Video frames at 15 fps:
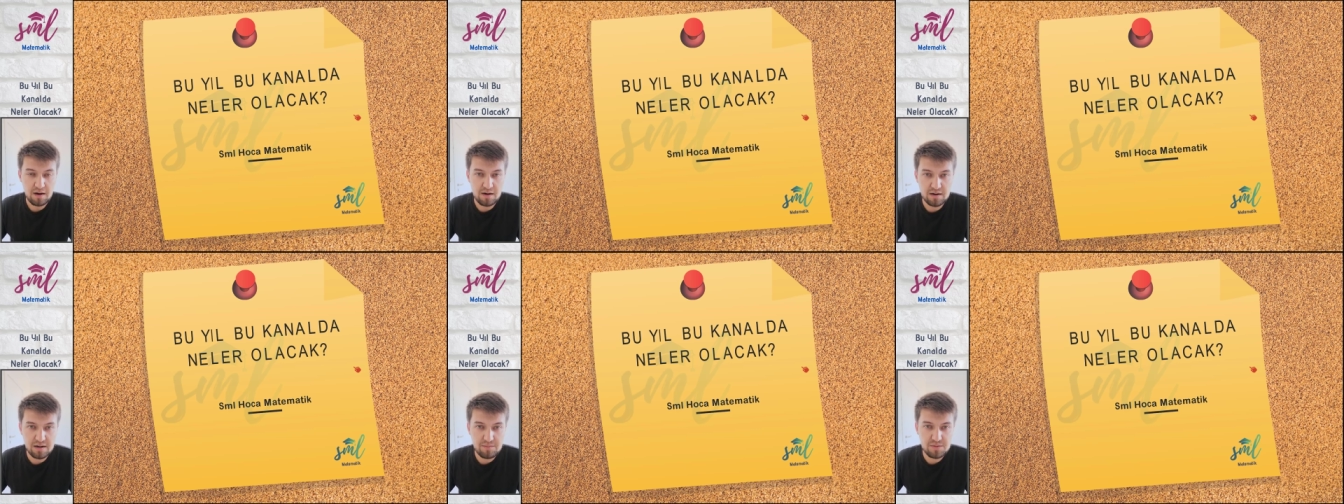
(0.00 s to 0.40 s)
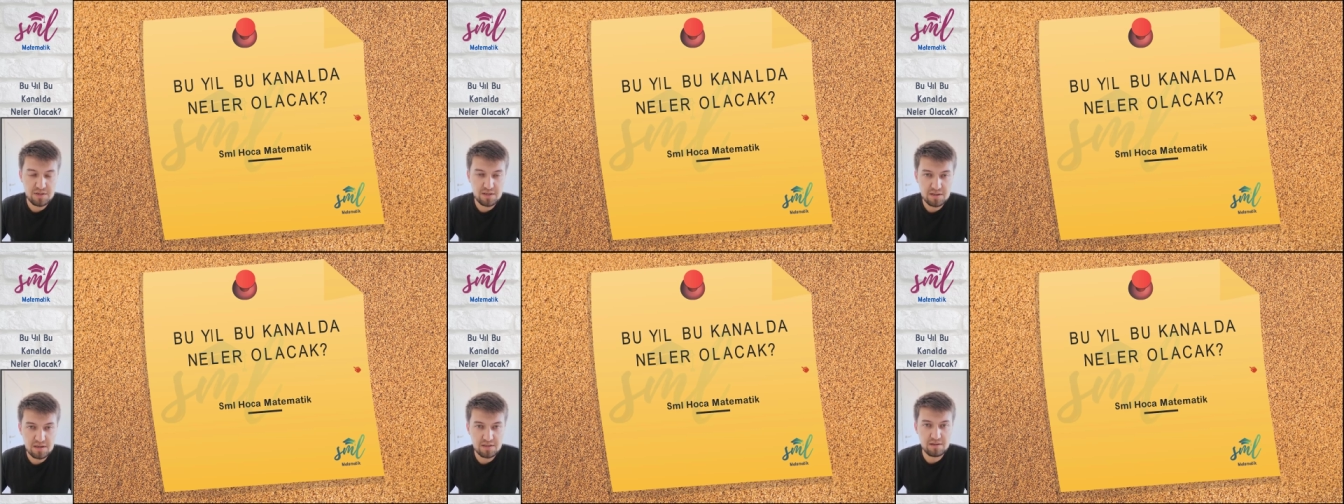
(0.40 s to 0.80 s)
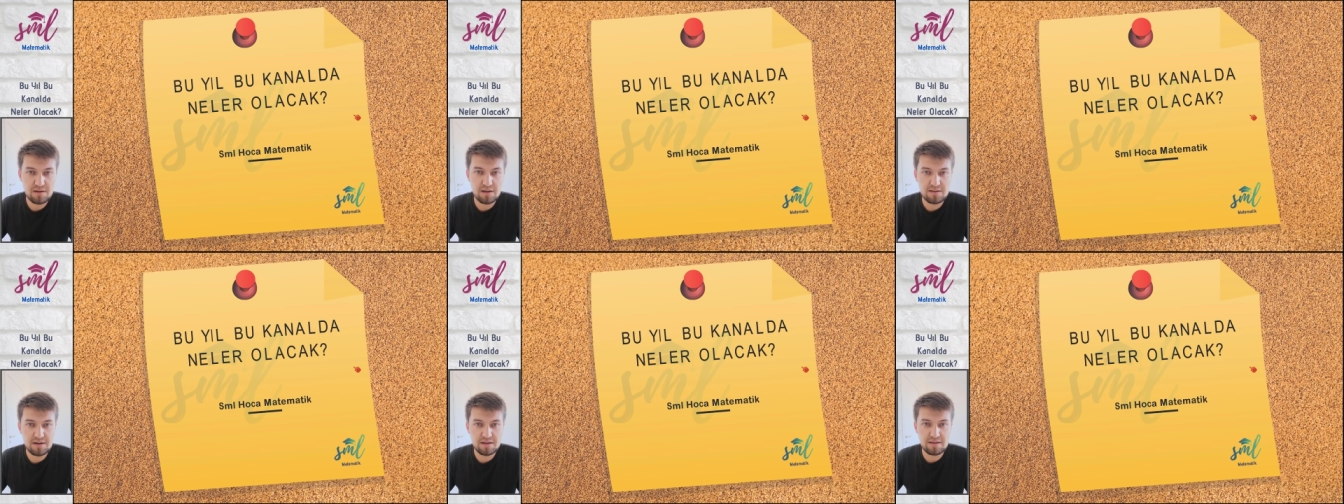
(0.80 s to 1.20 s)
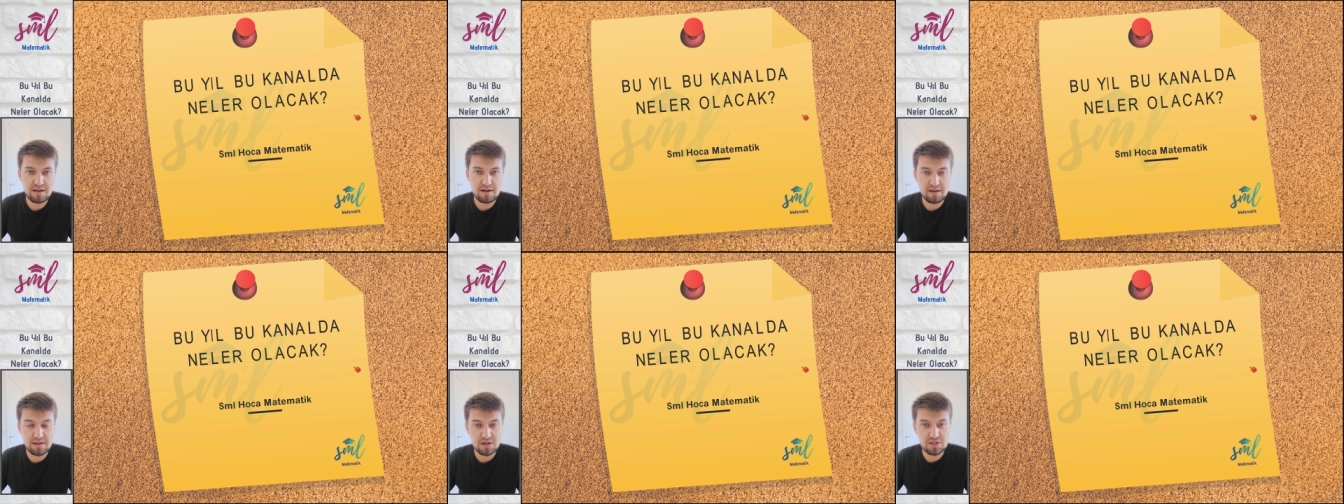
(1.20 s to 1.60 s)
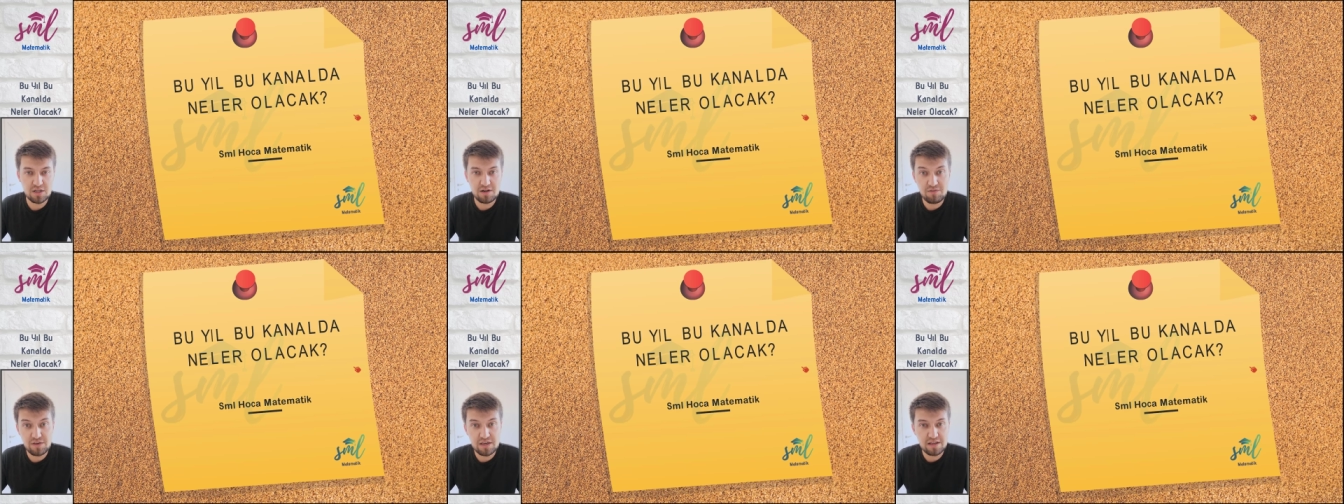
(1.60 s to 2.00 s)
Aramıza yeni katılan
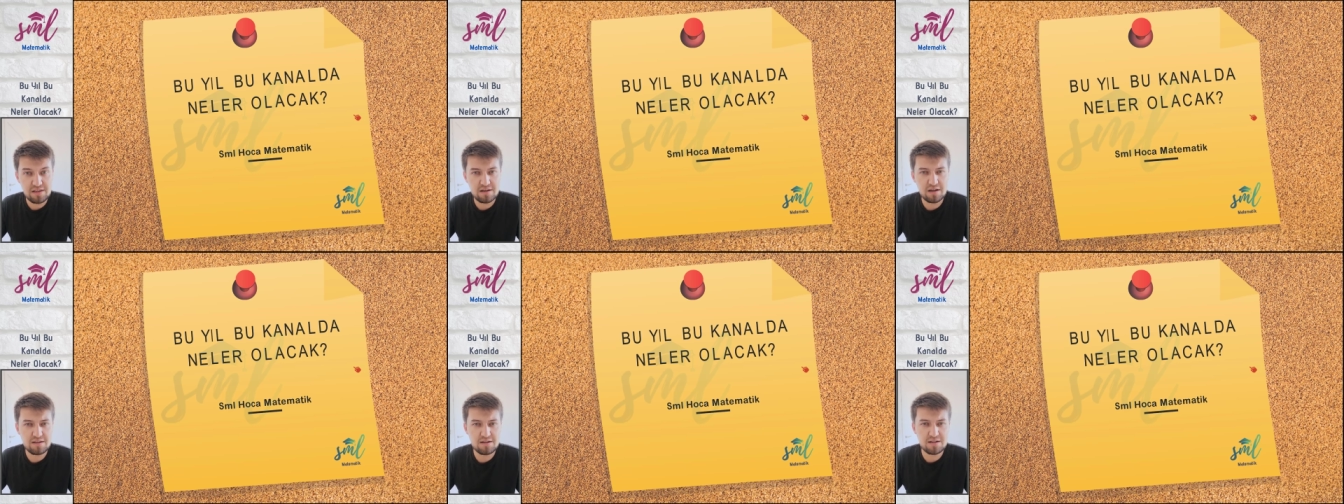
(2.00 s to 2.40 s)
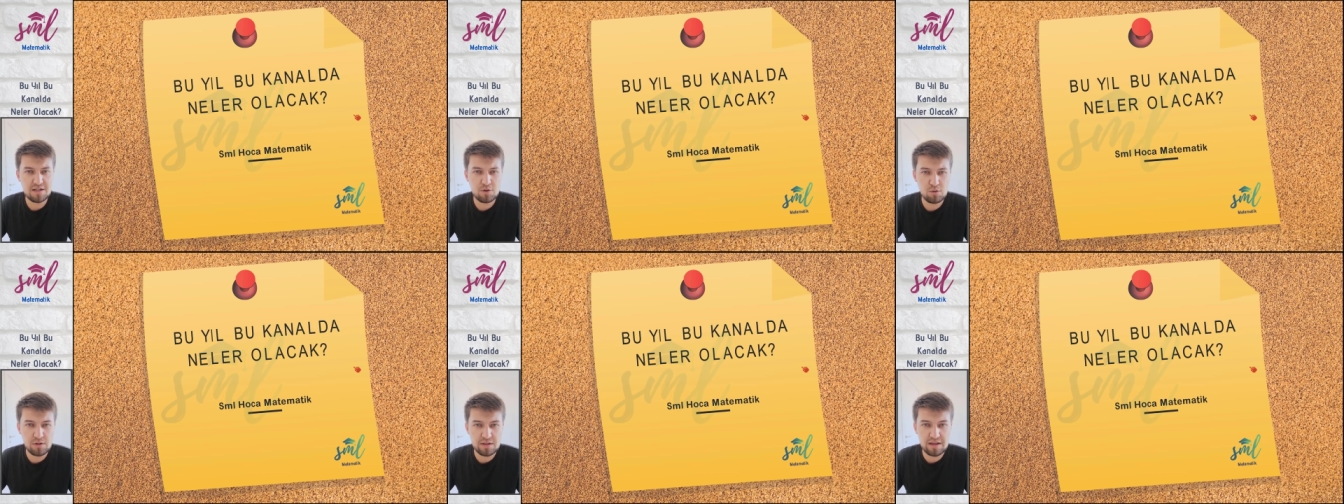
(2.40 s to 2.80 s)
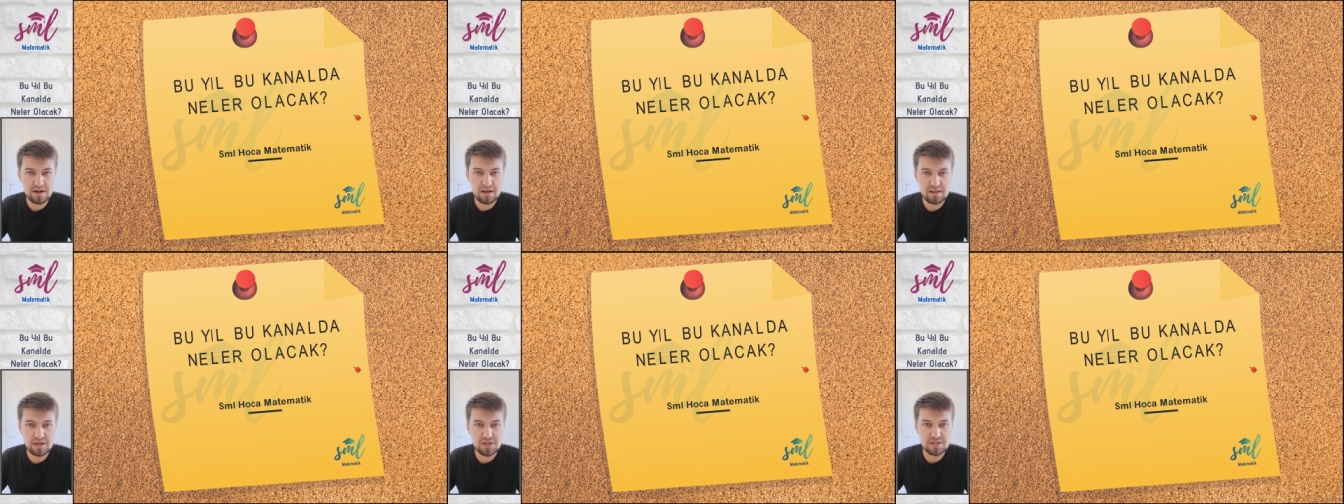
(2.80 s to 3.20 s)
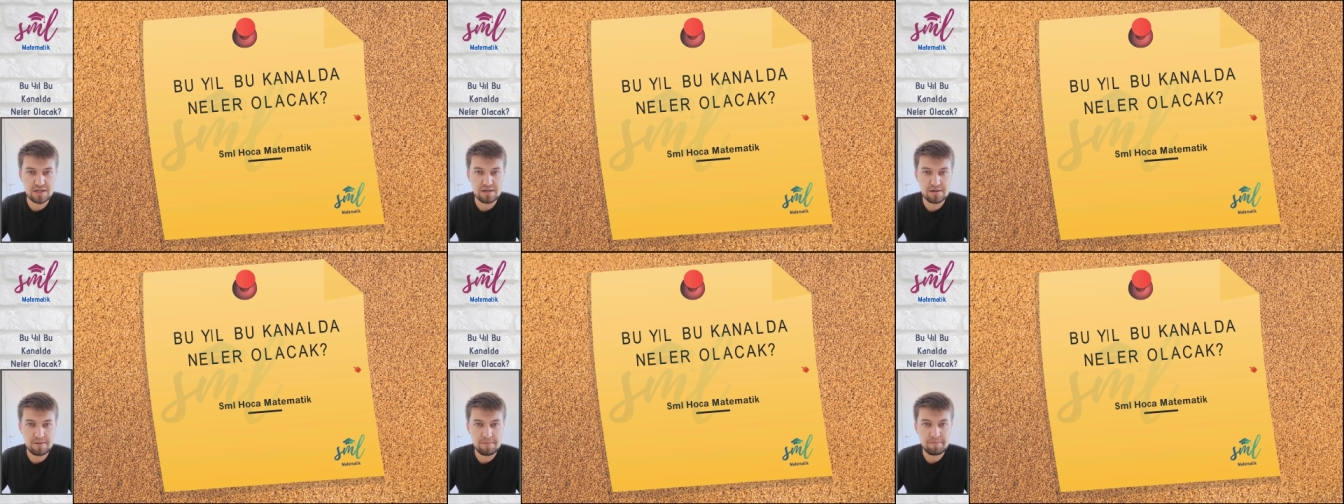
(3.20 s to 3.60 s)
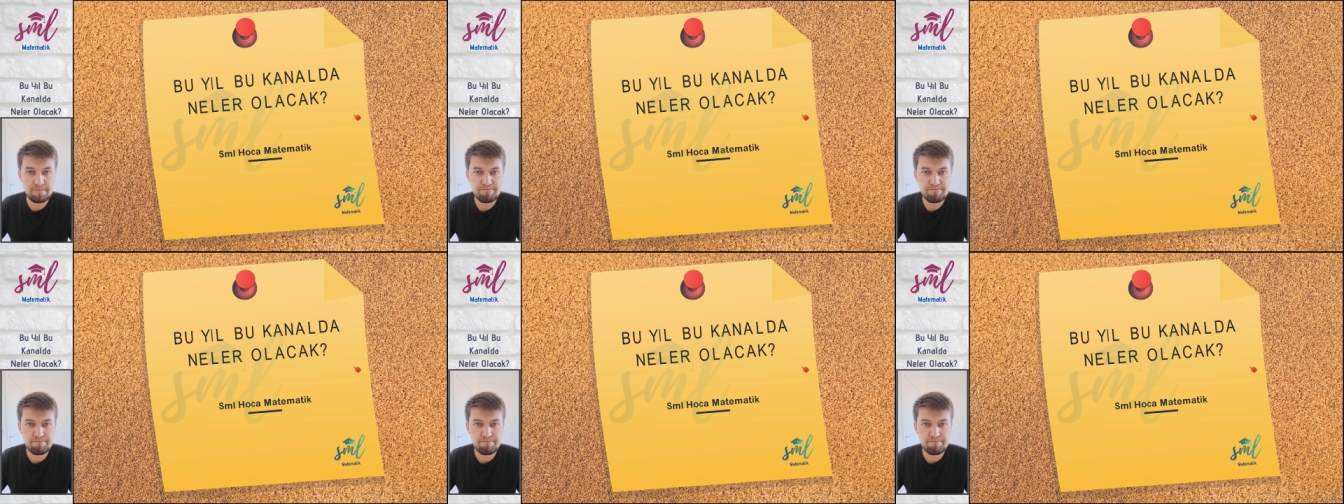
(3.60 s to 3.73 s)
arkadaşlar ve yeni katılacak olan arkadaşlar.